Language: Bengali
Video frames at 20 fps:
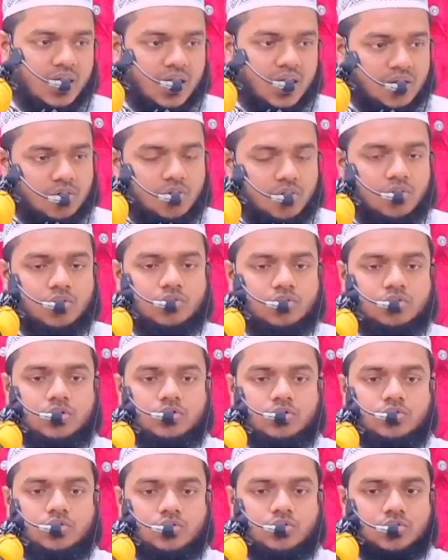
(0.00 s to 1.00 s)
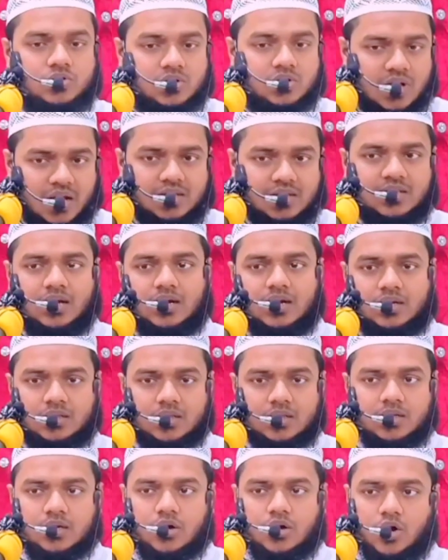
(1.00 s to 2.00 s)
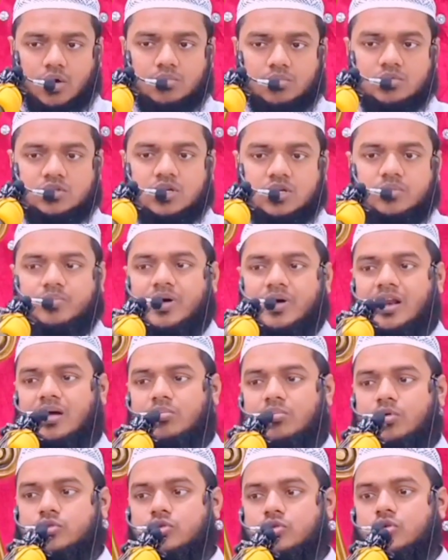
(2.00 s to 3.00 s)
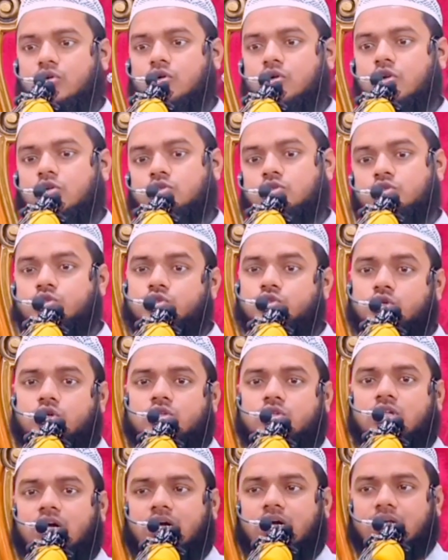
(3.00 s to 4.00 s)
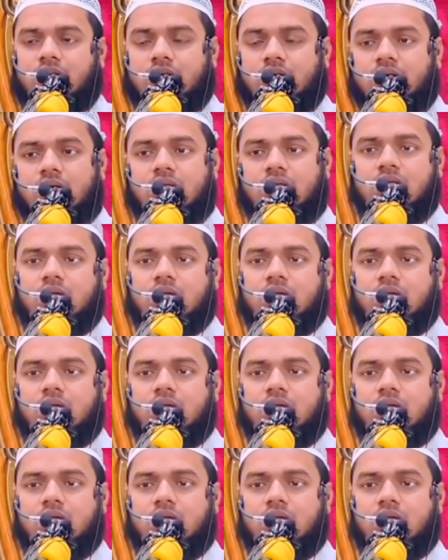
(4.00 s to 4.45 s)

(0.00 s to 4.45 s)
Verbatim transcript: আর গণতন্ত্র না থাকলে ক্ষমতার পালা বদল করার সুযোগ থাকে না